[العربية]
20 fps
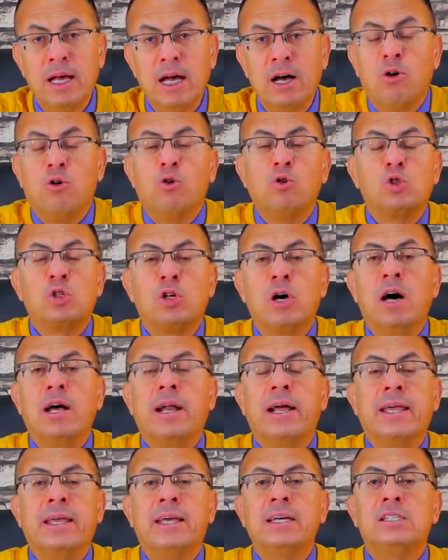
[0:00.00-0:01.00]

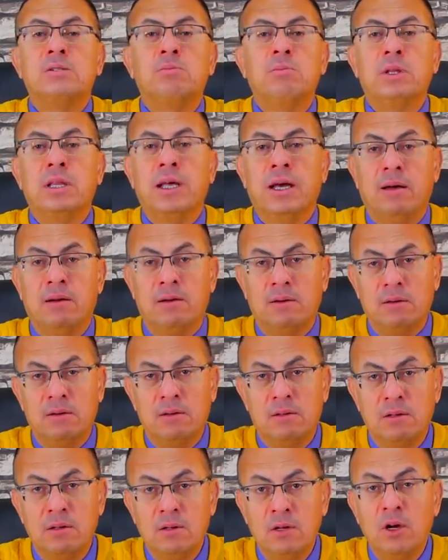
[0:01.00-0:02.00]
خساره الجسم ده
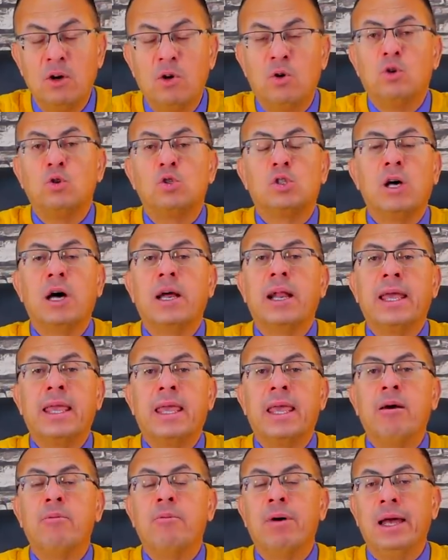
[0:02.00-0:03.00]
خساره
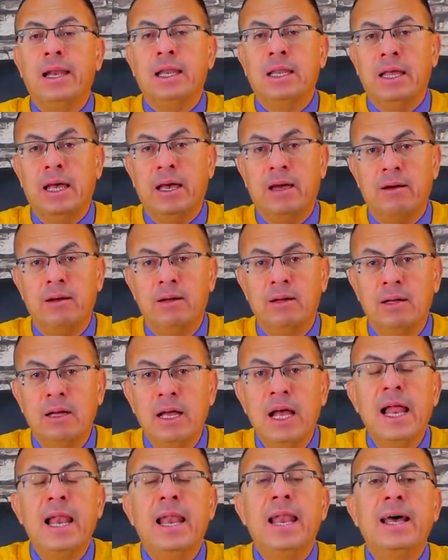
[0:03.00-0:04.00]
الجمال ده
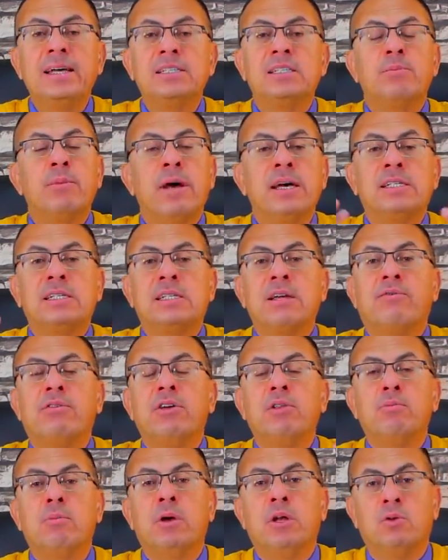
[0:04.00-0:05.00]
لازم
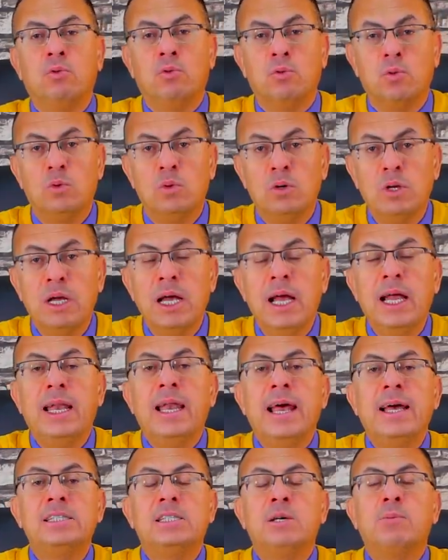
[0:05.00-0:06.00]
استفيد منه
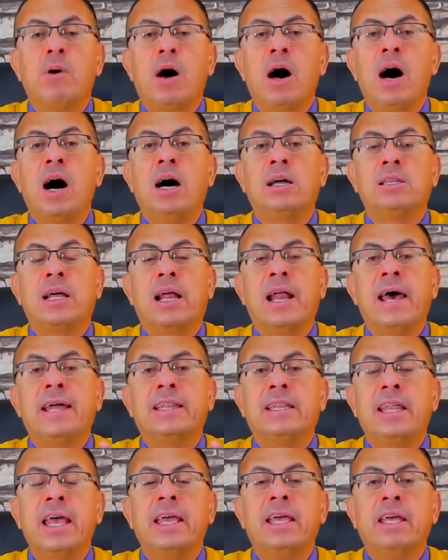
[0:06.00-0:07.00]
لازم اقدر
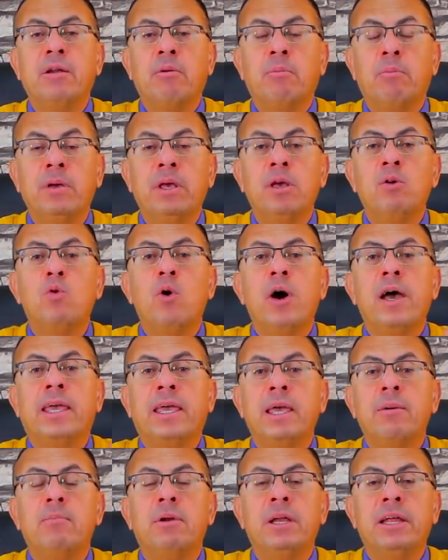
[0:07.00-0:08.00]
اتاجر بيه
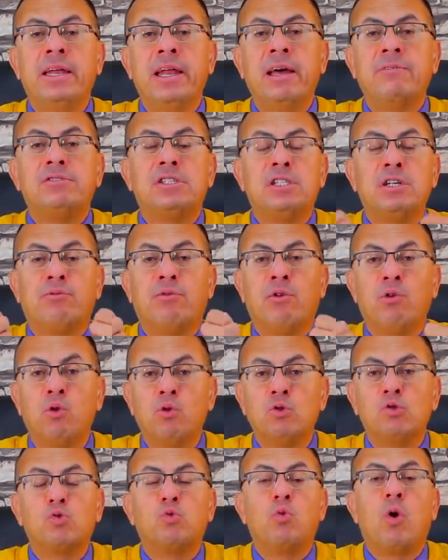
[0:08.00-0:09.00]
واجيب لنفسي
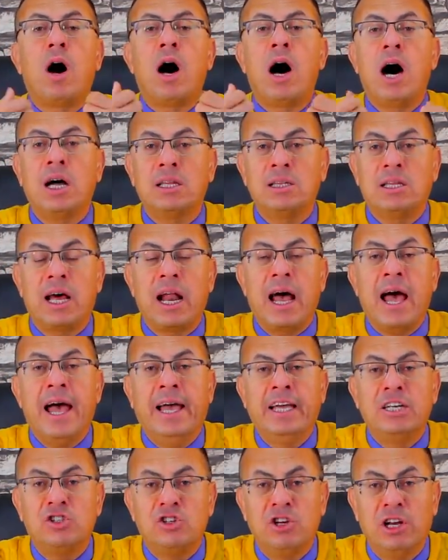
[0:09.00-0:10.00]
فلوس واقدر
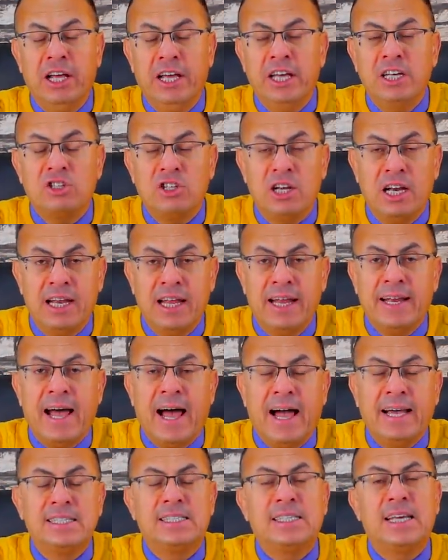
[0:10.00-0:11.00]
اعيش العيشه اللي انا
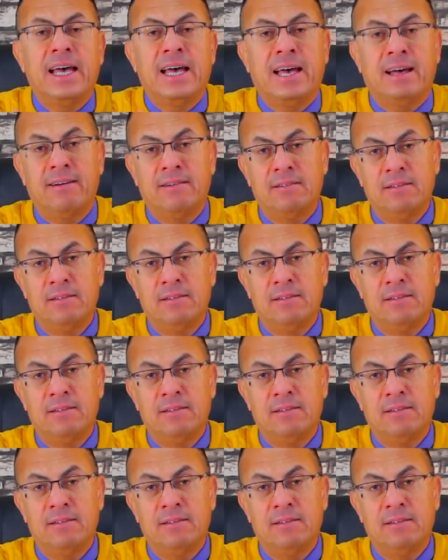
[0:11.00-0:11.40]
عايزاه